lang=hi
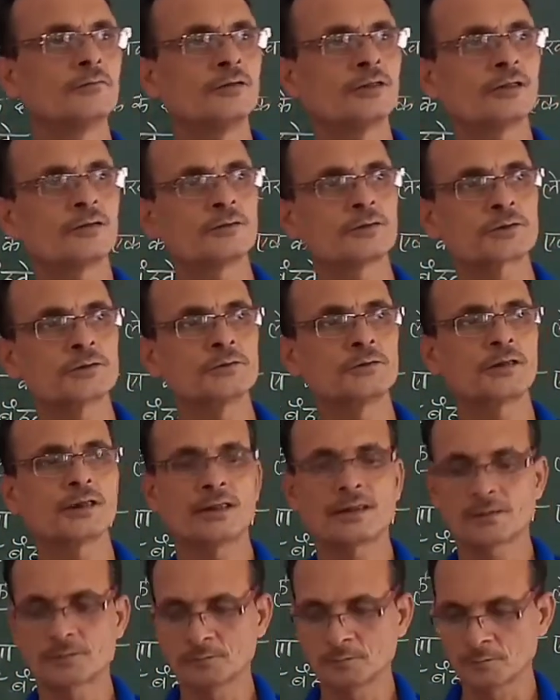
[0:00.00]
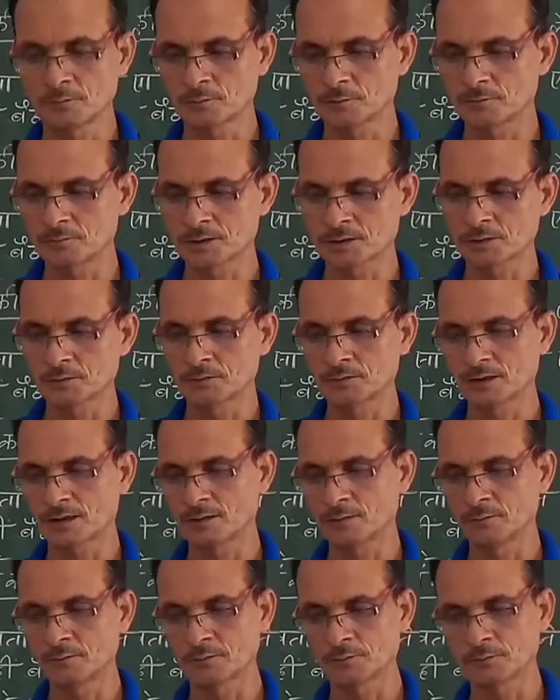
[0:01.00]
उनको सुख है तो उनको भी सुख
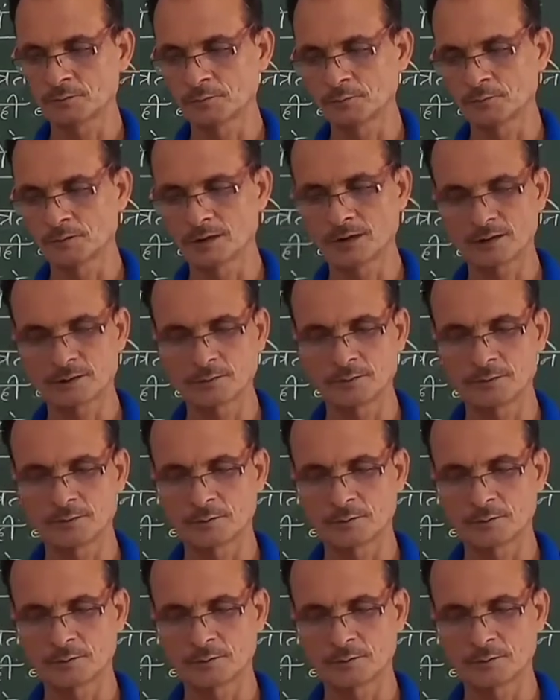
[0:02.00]
है उनको दुख है तो